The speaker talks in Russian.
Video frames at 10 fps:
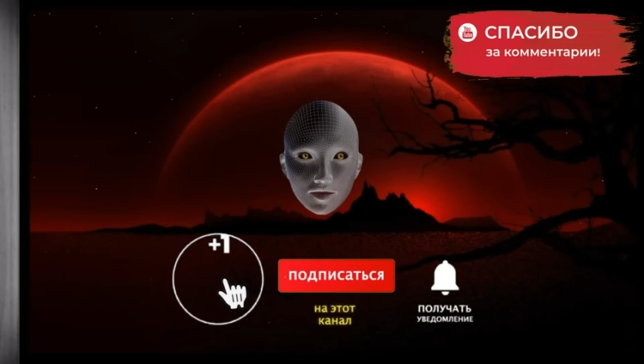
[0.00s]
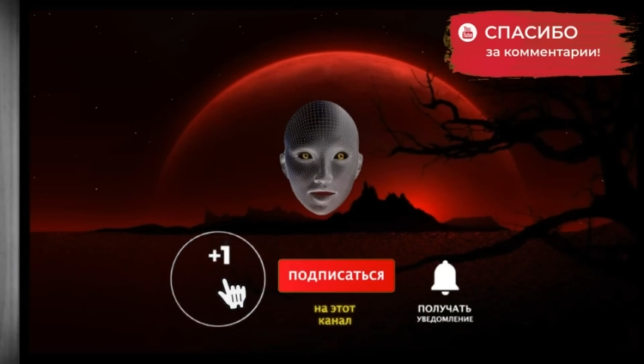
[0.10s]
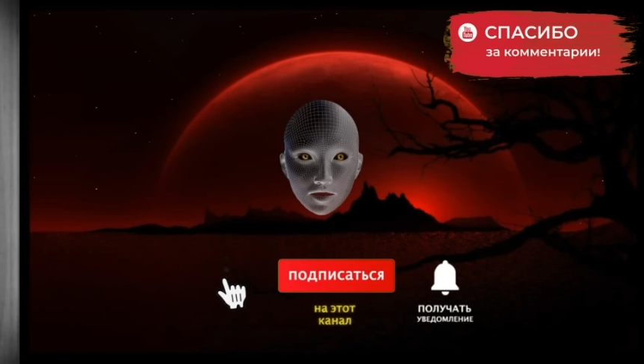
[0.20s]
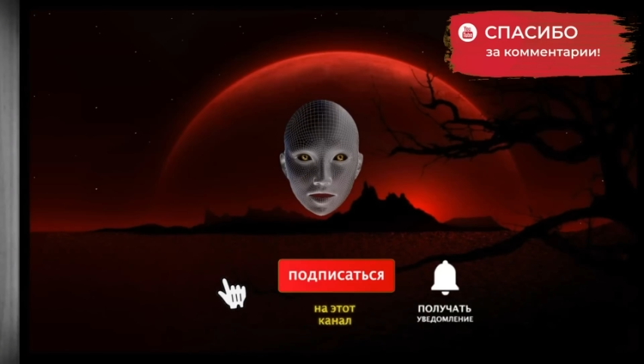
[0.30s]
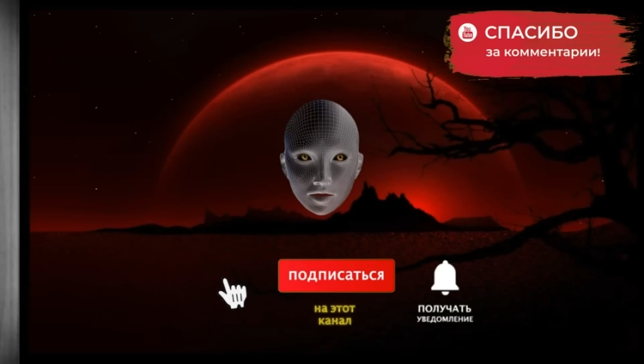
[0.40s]

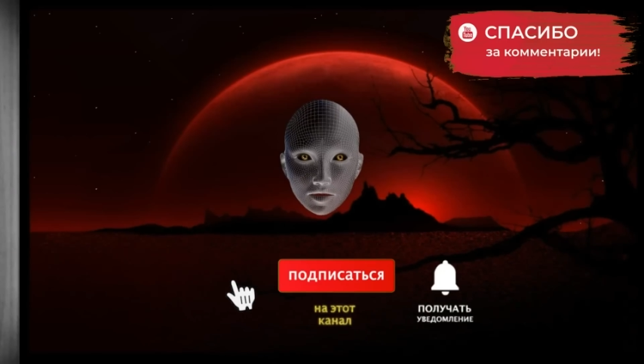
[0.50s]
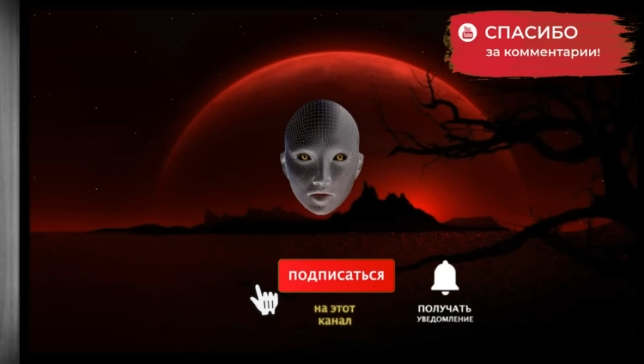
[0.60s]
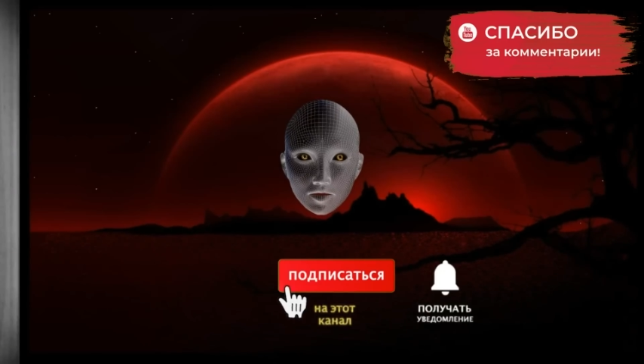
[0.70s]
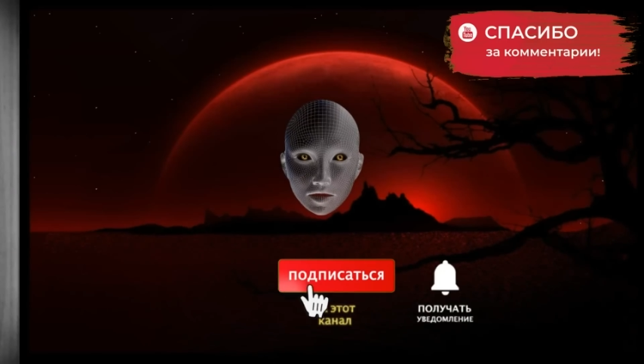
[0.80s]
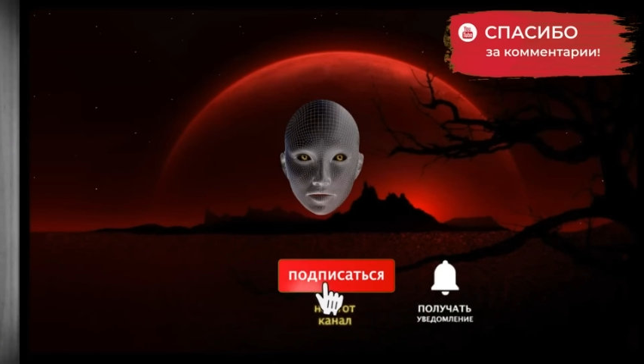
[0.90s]
делитесь
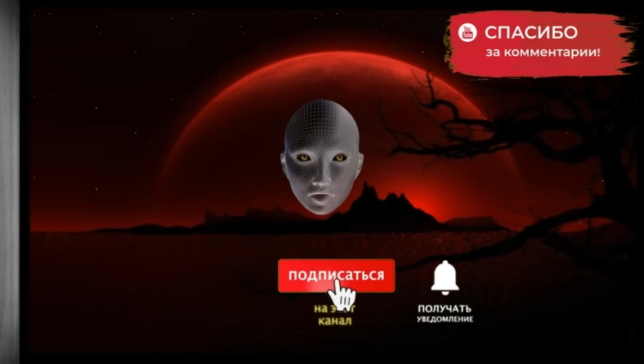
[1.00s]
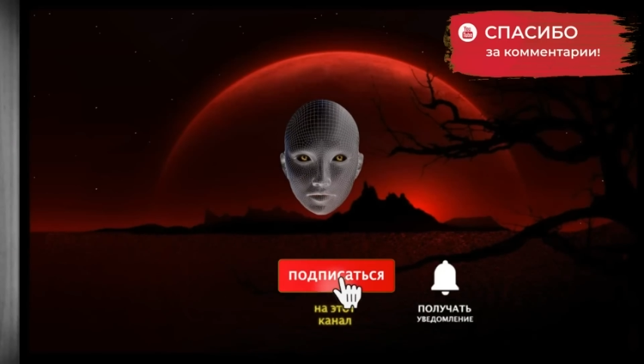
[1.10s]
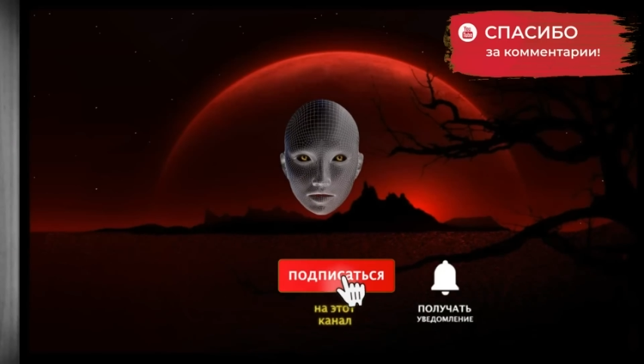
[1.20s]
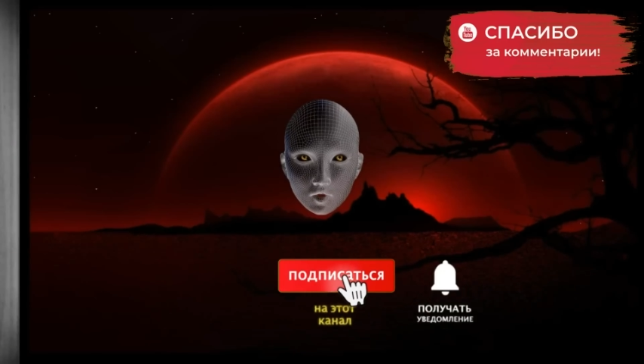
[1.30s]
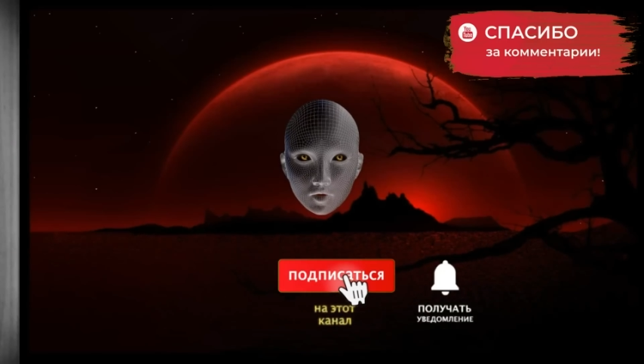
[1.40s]
этим видео
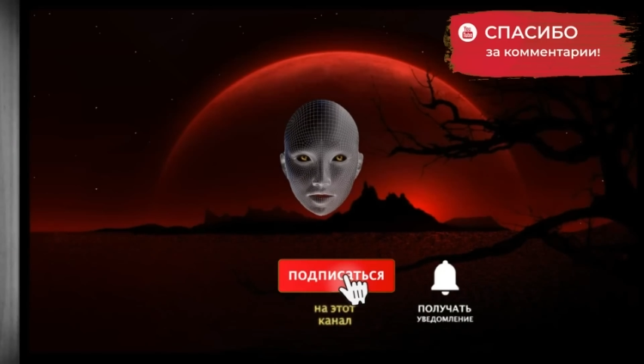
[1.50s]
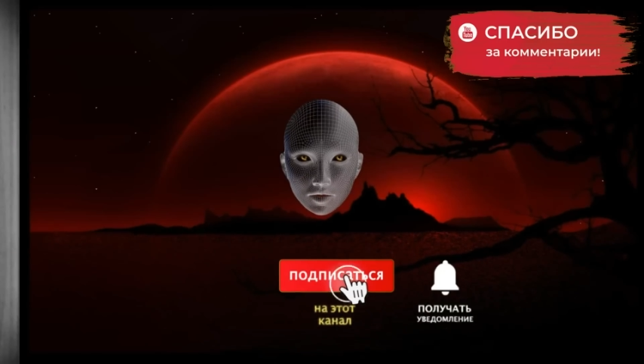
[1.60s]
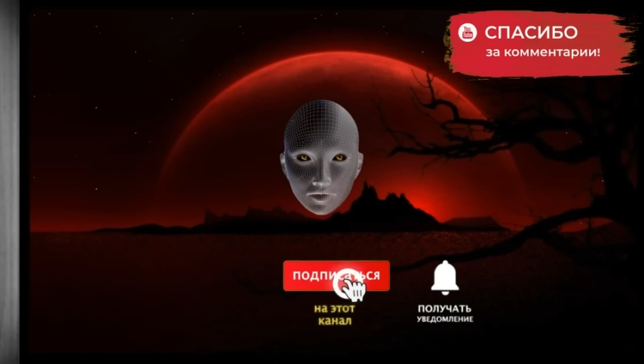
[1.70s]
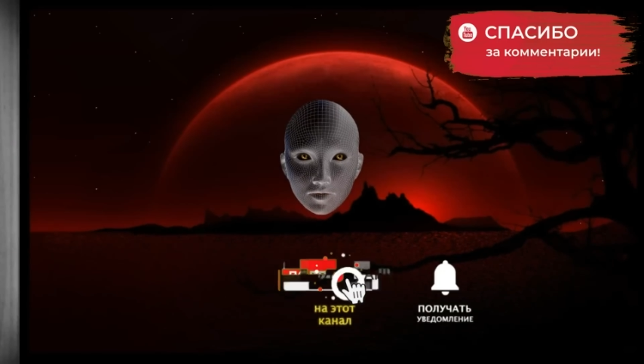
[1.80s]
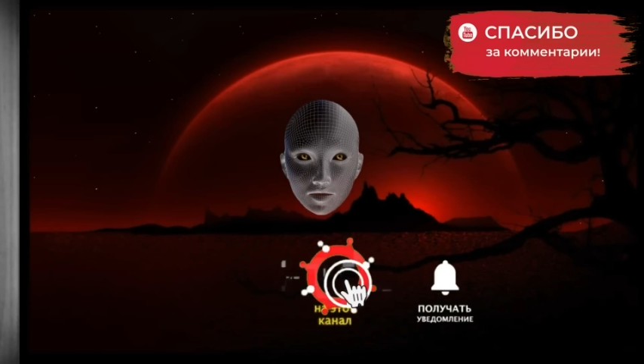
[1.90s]
с
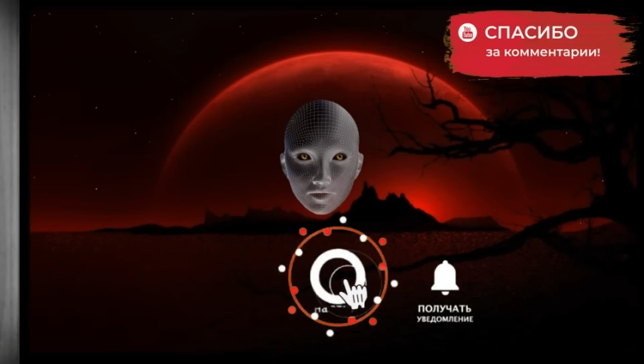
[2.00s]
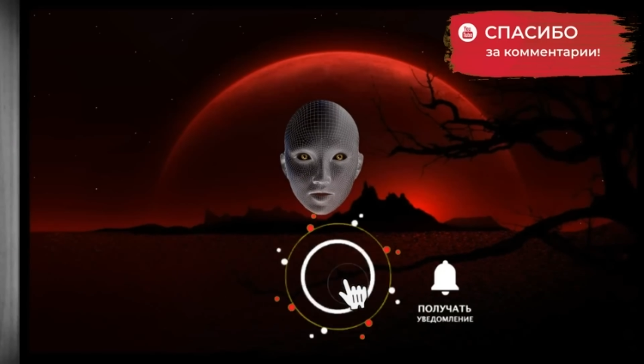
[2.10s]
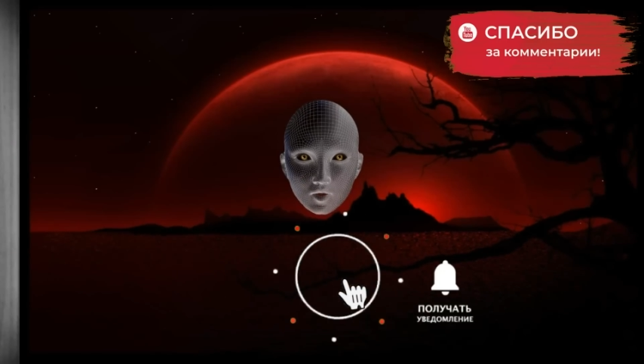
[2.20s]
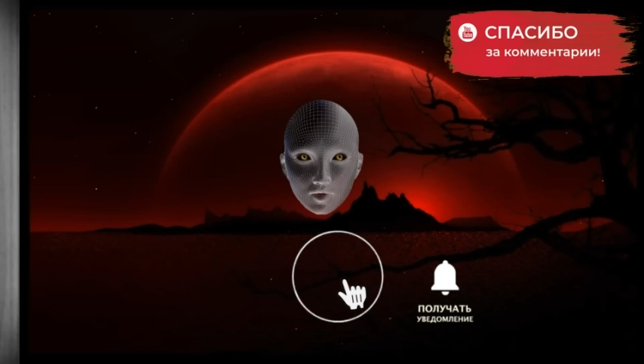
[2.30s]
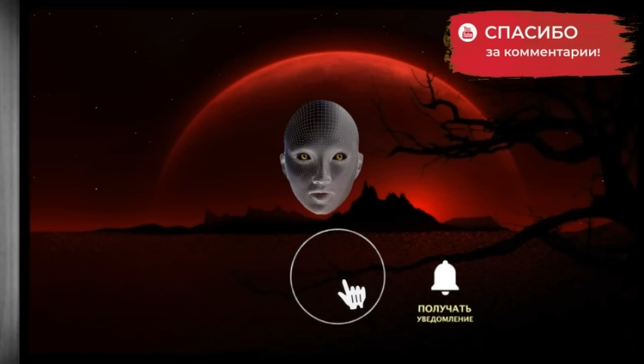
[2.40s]
друзьями,
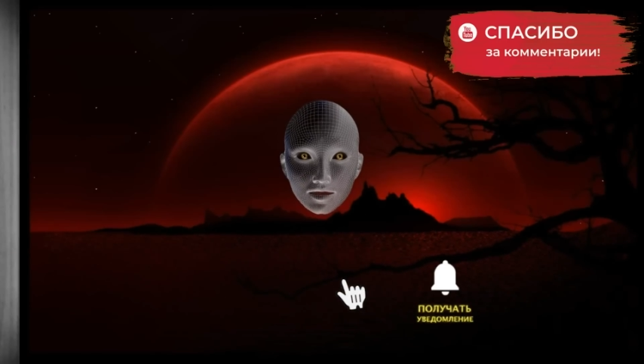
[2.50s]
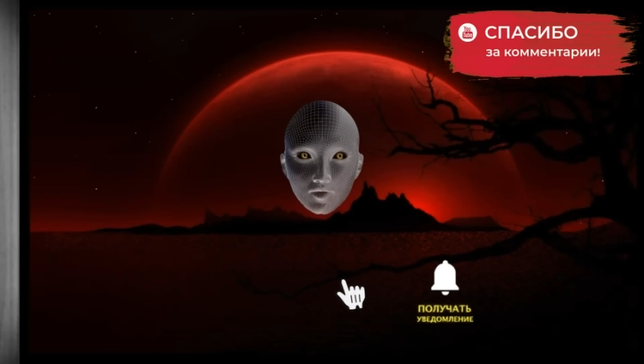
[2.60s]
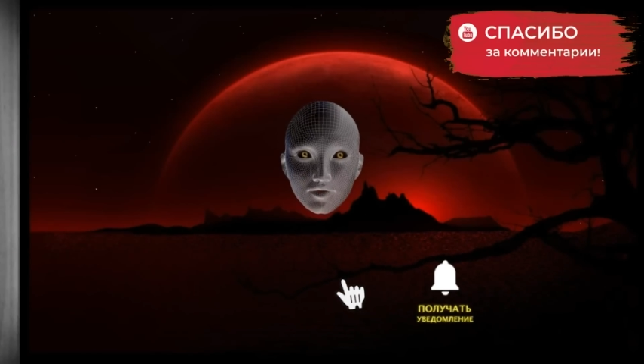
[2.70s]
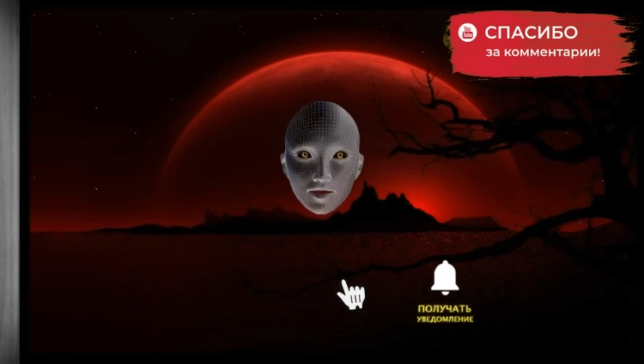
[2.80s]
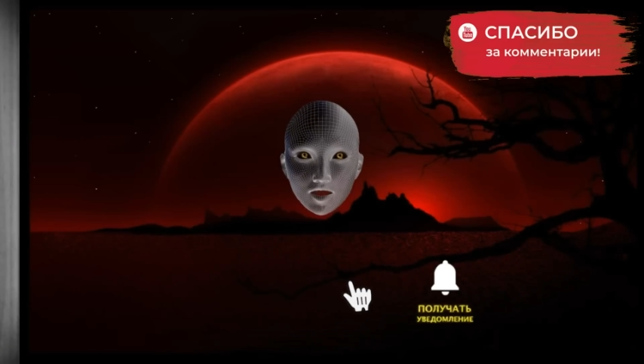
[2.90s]

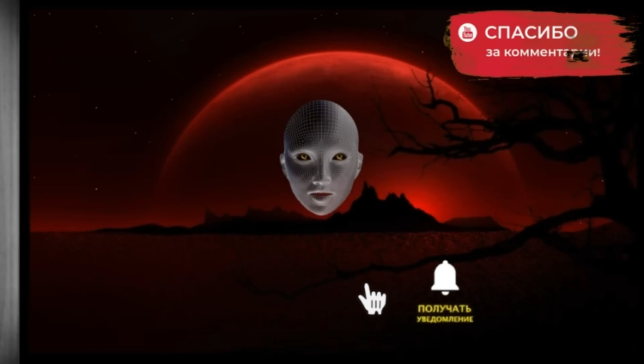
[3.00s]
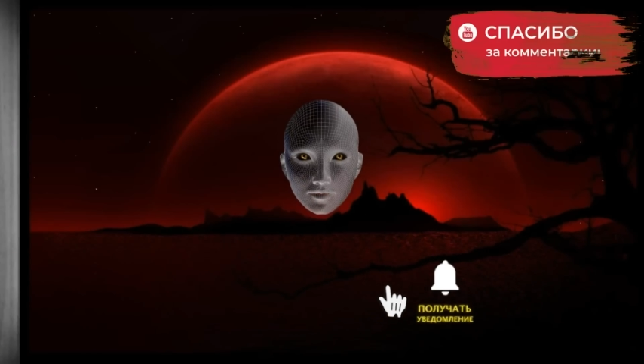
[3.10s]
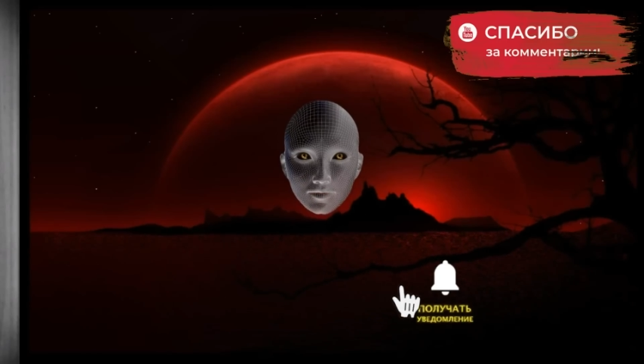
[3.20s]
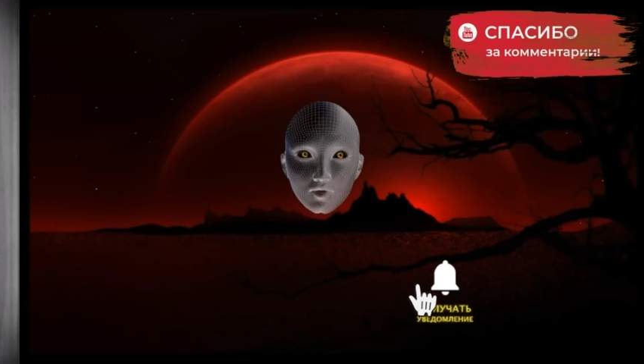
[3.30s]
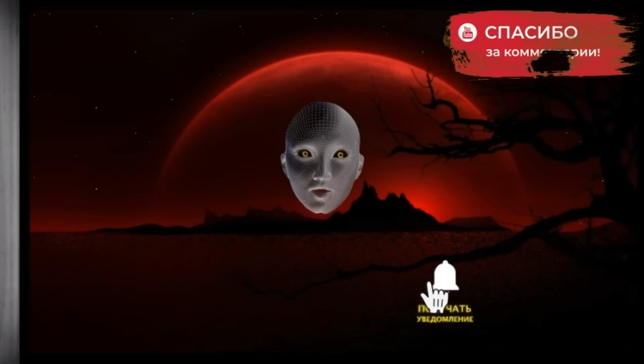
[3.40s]
подписывайтесь на канал,